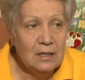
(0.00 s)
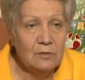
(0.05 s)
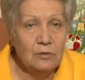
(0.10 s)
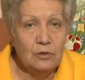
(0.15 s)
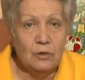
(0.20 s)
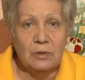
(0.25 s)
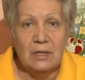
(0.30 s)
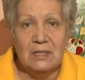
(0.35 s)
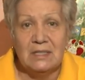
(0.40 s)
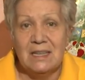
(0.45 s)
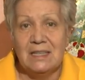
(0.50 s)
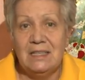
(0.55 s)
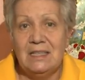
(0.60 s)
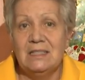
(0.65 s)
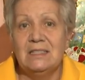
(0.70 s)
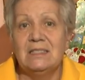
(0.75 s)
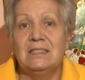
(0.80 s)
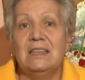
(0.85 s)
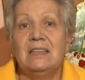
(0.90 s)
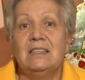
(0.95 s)
да вот у нас
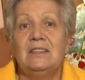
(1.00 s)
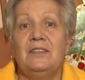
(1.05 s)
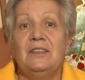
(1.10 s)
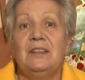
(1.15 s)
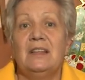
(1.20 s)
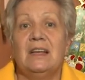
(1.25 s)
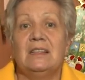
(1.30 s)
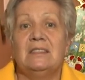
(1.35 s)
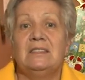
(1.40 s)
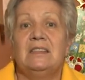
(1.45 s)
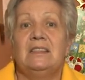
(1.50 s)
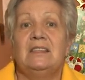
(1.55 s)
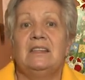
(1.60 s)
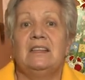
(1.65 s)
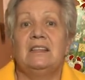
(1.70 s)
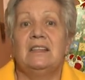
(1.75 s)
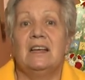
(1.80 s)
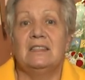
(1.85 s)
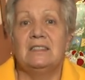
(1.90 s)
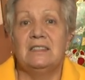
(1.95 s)
11, 12,
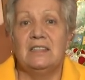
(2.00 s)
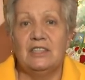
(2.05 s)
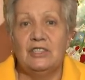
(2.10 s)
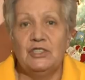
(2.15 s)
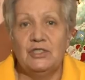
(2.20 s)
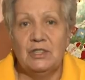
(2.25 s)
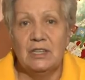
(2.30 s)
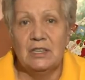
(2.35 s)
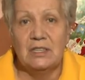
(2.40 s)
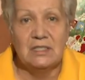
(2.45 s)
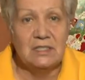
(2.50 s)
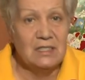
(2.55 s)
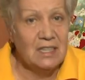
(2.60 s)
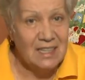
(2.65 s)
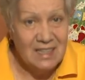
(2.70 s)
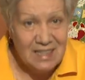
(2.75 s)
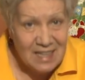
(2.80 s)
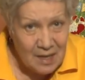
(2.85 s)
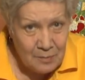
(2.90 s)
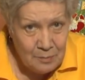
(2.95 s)
13,
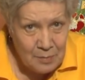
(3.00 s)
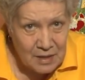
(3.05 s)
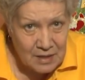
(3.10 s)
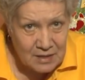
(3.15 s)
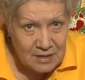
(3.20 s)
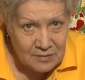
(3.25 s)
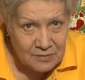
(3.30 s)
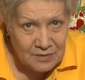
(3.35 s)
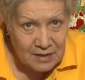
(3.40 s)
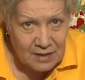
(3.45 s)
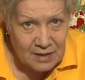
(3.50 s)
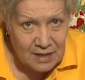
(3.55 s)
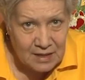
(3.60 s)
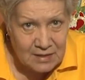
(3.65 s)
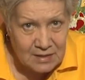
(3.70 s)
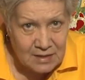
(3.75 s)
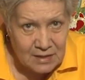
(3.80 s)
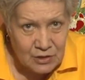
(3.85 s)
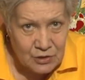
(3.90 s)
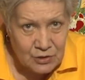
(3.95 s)
14 для перцев,
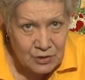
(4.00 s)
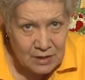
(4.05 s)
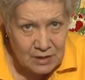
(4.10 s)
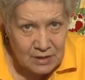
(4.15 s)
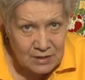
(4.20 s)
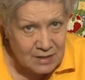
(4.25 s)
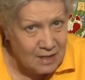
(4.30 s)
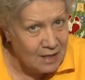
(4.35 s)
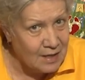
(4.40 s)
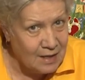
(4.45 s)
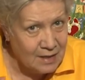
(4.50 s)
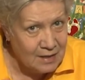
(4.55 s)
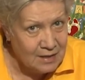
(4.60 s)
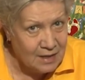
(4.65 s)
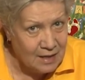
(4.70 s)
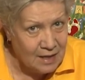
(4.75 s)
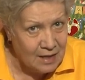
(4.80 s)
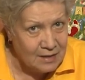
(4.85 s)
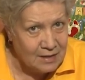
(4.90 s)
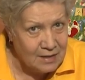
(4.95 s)
13, 14
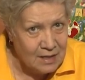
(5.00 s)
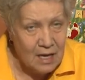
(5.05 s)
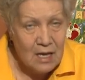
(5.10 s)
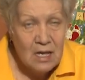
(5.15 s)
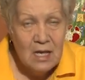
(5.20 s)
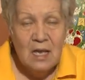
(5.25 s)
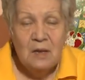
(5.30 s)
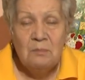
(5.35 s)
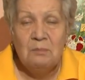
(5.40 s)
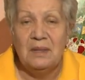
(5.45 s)
конкретно,